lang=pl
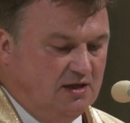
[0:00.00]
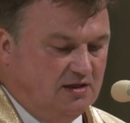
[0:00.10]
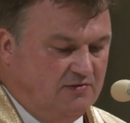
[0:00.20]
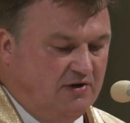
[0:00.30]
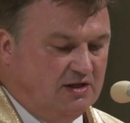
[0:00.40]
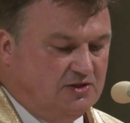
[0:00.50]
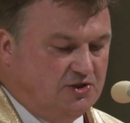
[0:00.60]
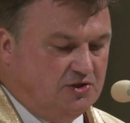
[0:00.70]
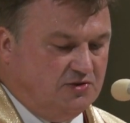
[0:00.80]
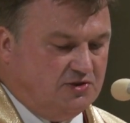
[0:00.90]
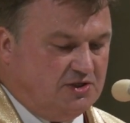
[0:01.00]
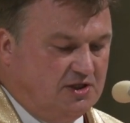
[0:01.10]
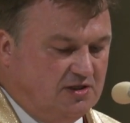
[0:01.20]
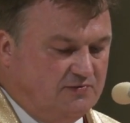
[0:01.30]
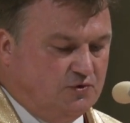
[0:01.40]

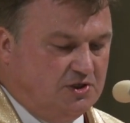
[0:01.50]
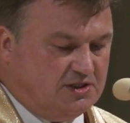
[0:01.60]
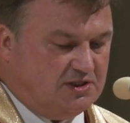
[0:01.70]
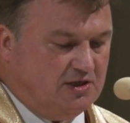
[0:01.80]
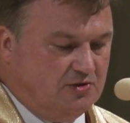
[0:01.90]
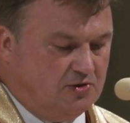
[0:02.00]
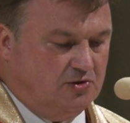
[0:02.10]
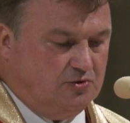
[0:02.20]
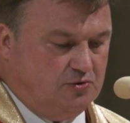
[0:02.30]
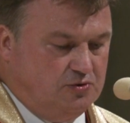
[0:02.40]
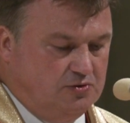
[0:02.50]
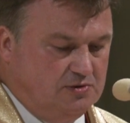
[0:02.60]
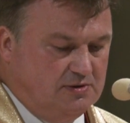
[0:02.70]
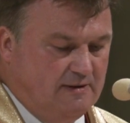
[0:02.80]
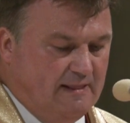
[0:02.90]
2020 roku,
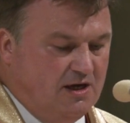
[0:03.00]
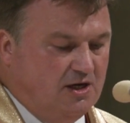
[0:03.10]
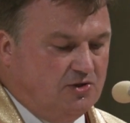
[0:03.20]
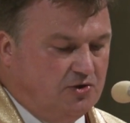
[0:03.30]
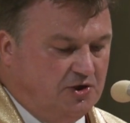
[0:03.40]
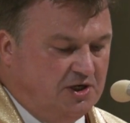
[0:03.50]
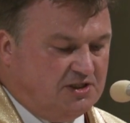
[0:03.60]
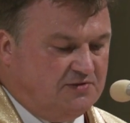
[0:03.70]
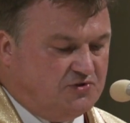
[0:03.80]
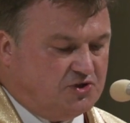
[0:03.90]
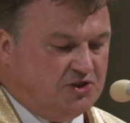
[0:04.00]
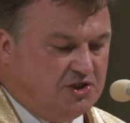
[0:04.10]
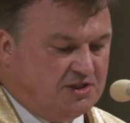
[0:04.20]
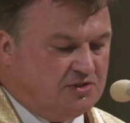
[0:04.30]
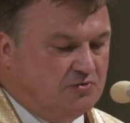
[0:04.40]
to jest w
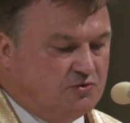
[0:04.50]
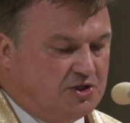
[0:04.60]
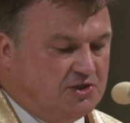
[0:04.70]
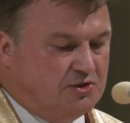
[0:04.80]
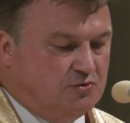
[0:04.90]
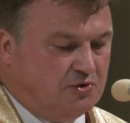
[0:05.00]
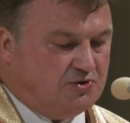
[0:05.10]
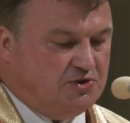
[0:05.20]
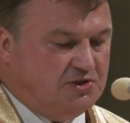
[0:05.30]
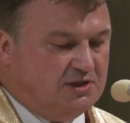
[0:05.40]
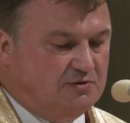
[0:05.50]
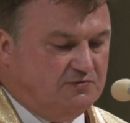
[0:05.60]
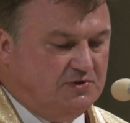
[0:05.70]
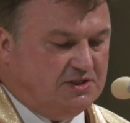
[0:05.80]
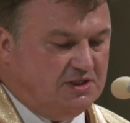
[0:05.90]
33. rocznicę
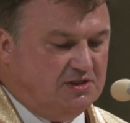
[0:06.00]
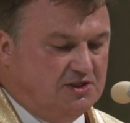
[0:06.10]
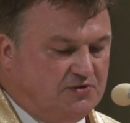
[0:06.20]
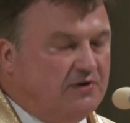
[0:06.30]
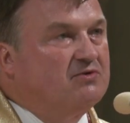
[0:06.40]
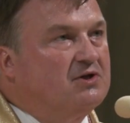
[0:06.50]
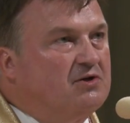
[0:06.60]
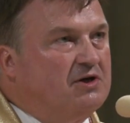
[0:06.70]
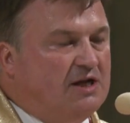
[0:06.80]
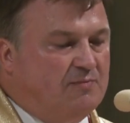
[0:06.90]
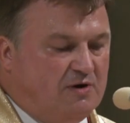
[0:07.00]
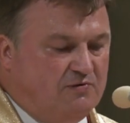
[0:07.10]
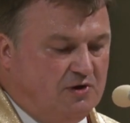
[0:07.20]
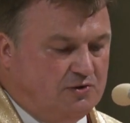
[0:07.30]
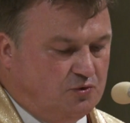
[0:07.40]
wizyty świętego Jana
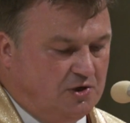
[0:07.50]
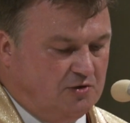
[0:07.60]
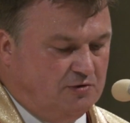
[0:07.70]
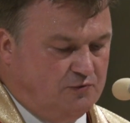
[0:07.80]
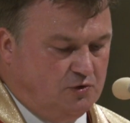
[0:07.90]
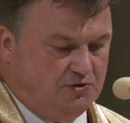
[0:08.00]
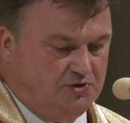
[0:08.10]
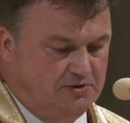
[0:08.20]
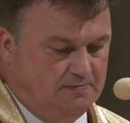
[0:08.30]
Pawła II w Łodzi,